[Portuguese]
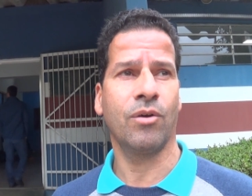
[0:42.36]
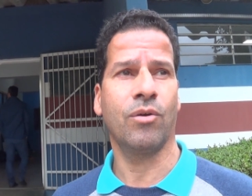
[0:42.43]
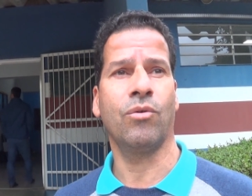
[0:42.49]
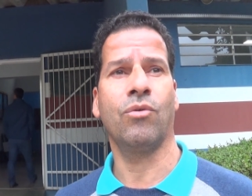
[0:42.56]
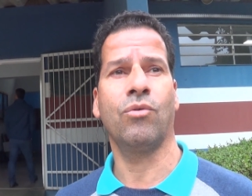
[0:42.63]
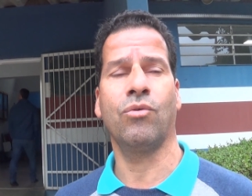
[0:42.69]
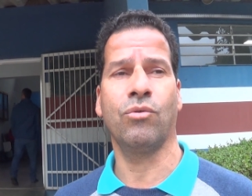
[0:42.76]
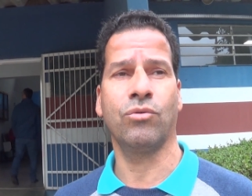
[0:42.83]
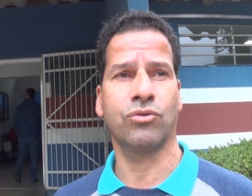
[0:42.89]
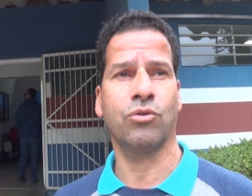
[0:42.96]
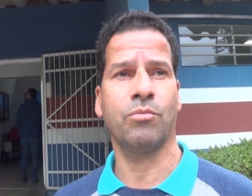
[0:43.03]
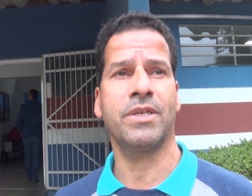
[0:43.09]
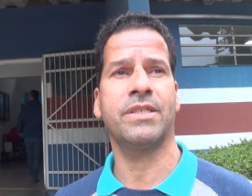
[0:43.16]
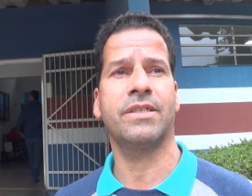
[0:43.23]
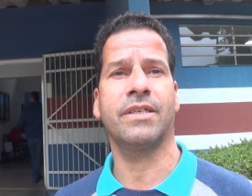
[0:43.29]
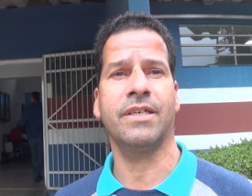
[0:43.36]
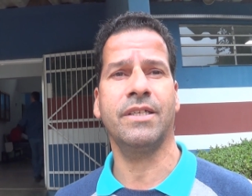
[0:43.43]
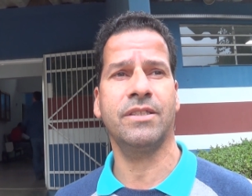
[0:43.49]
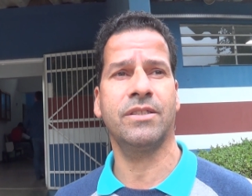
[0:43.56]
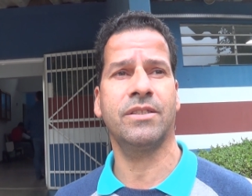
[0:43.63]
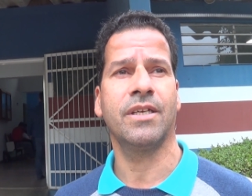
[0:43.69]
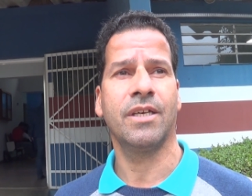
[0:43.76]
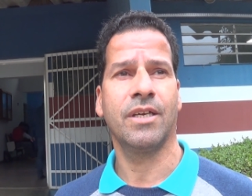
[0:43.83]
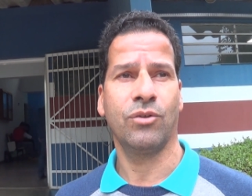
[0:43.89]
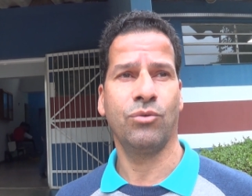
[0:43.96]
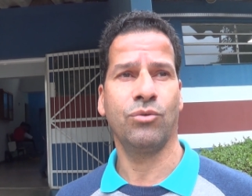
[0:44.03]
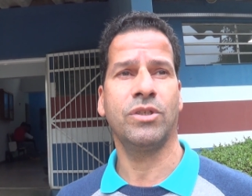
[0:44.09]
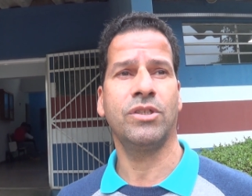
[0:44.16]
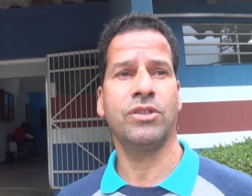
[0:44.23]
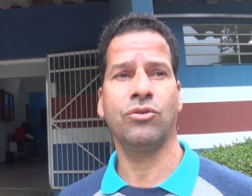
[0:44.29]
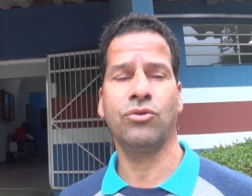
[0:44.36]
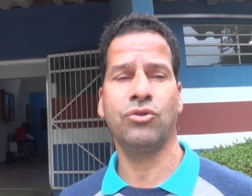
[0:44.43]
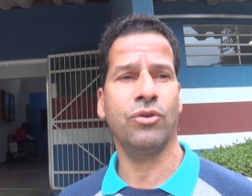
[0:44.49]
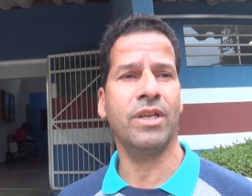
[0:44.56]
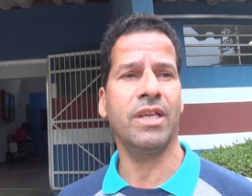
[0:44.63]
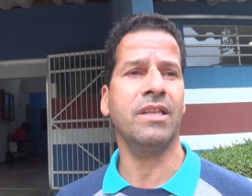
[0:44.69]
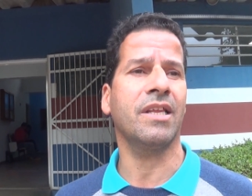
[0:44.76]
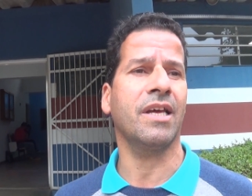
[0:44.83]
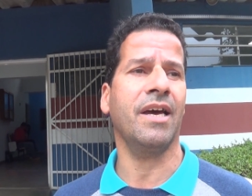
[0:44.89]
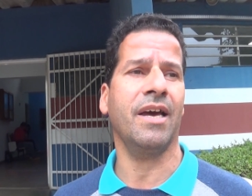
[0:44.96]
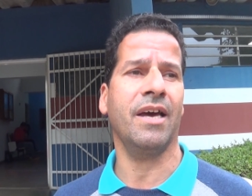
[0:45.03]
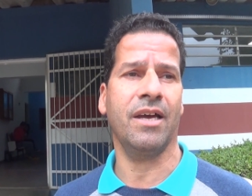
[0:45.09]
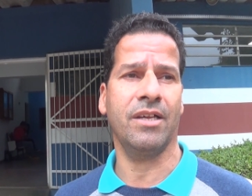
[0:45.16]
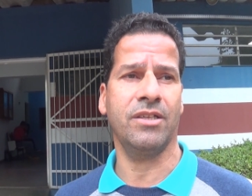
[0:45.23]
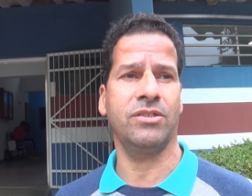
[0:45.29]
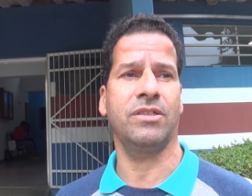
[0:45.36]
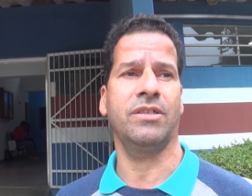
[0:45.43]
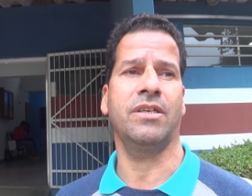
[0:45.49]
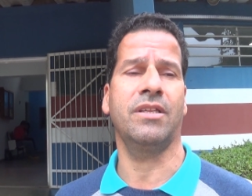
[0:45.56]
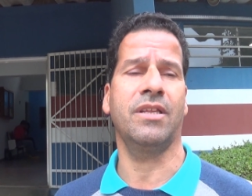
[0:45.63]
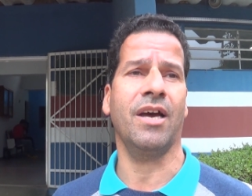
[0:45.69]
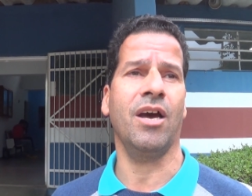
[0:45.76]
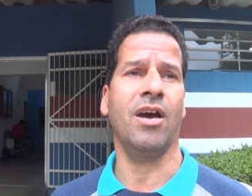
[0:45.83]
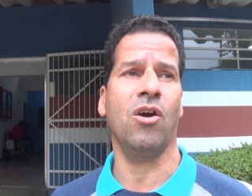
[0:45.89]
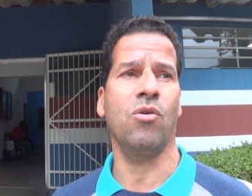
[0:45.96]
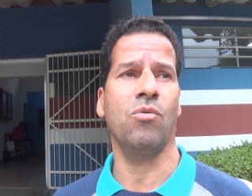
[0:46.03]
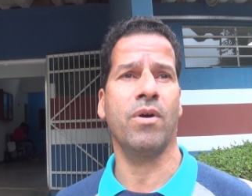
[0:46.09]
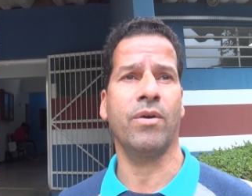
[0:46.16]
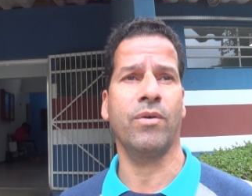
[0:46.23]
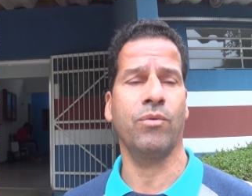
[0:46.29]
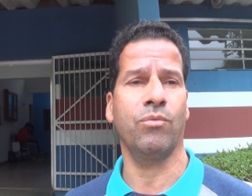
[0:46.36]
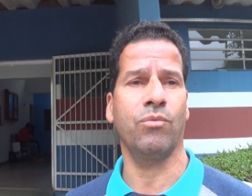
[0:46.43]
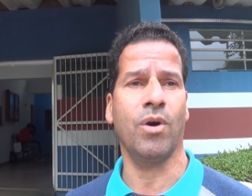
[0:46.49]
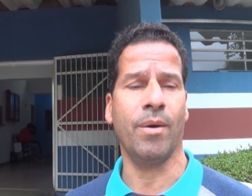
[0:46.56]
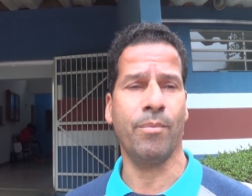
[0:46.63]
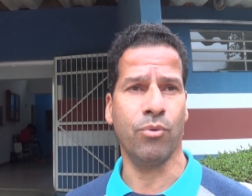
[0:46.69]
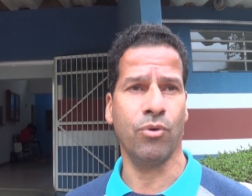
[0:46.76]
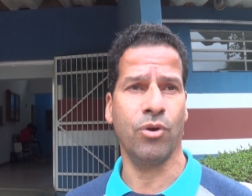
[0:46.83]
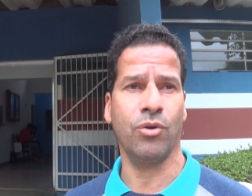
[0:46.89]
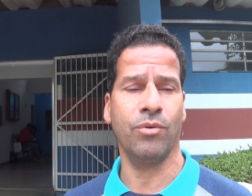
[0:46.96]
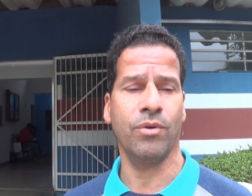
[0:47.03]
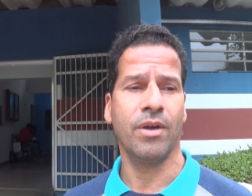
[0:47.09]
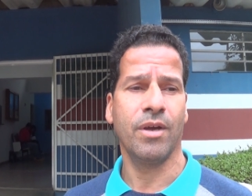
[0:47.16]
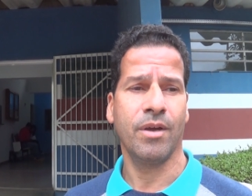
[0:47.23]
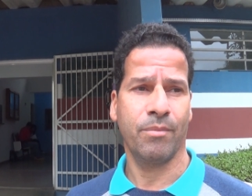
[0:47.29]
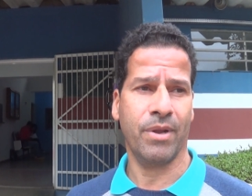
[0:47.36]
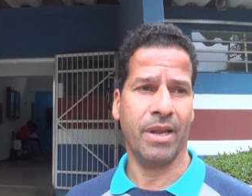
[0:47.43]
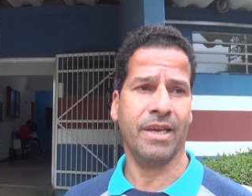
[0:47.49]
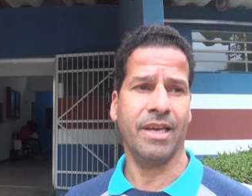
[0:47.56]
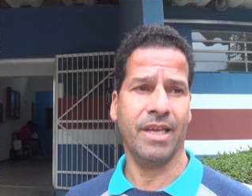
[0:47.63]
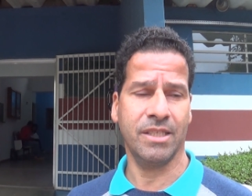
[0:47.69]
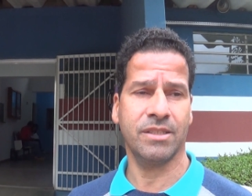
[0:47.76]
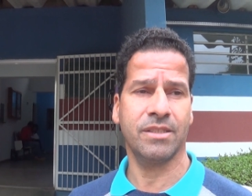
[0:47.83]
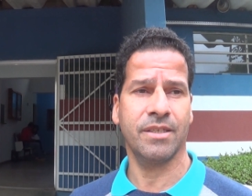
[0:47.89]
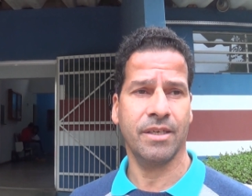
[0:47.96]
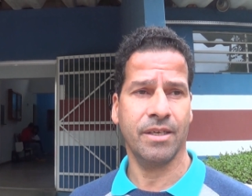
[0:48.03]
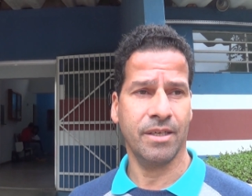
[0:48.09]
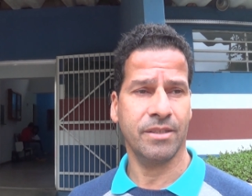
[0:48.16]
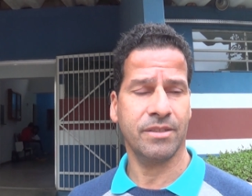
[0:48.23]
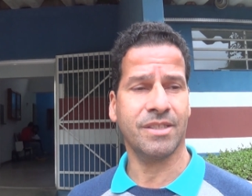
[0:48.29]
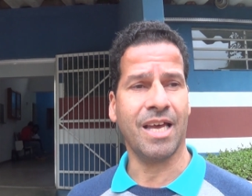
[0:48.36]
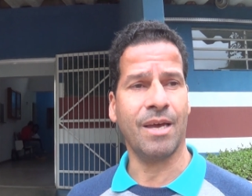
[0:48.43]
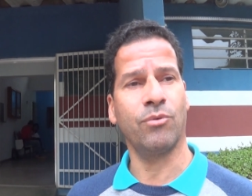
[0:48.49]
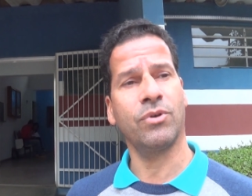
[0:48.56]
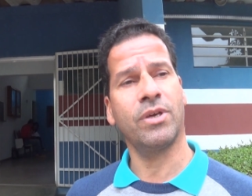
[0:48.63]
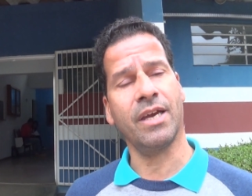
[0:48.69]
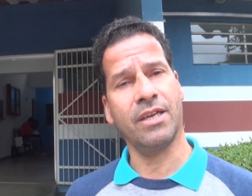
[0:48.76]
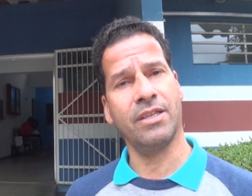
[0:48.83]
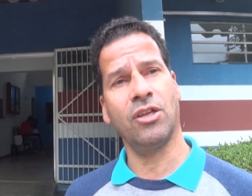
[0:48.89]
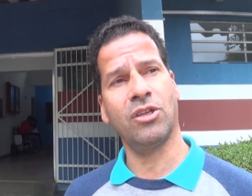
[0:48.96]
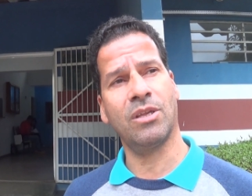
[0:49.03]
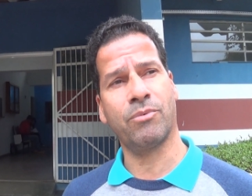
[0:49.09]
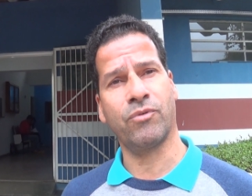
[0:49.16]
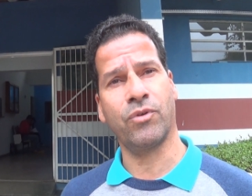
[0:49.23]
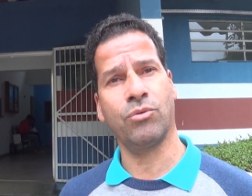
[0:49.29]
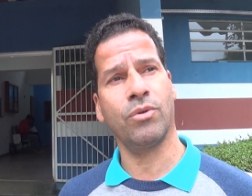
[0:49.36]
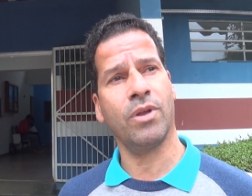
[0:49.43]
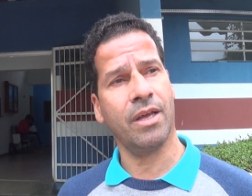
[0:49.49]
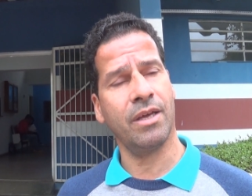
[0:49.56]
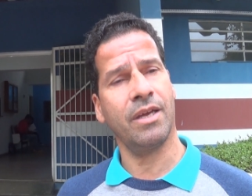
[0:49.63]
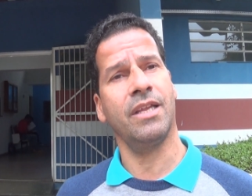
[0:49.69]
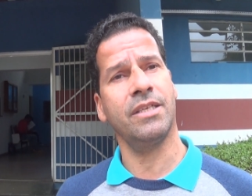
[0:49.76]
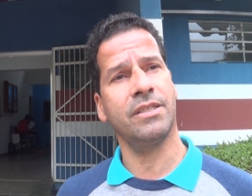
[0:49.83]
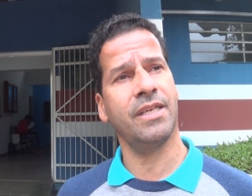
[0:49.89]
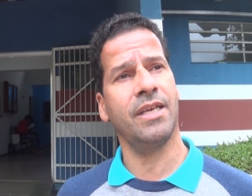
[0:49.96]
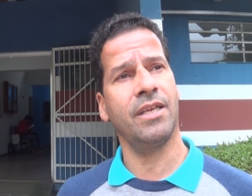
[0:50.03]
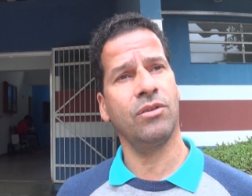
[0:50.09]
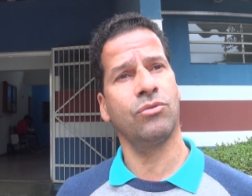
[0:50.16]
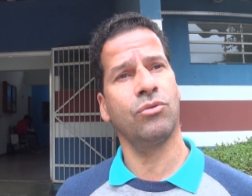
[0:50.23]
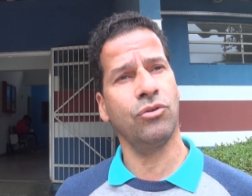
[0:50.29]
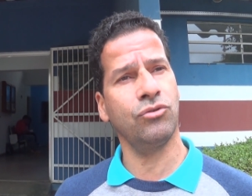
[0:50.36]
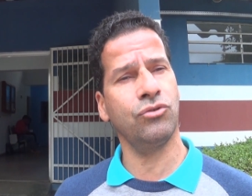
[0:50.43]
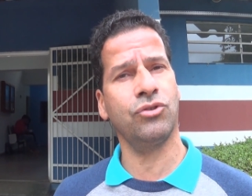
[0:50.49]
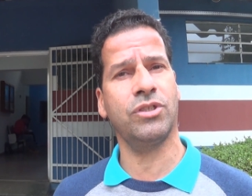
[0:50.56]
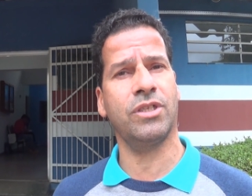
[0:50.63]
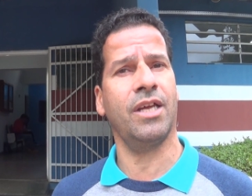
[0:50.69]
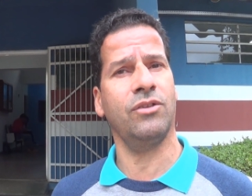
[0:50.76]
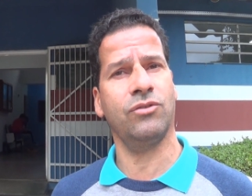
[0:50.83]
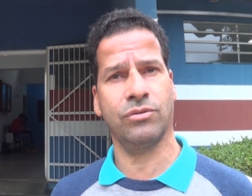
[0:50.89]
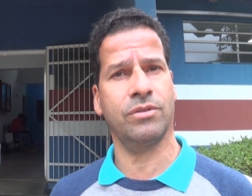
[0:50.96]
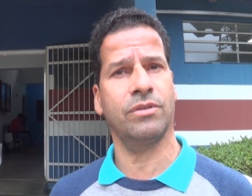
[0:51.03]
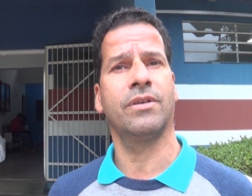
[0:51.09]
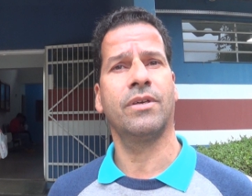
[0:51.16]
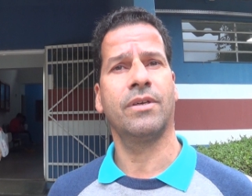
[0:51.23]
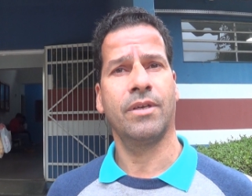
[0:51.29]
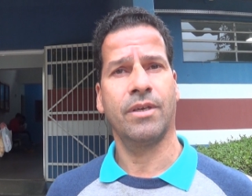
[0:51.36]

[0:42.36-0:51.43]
com os comerciantes no sentido de orientar, de dar um, um apoio para que eles saibam que aqui dentro da prefeitura eles têm todos os direitos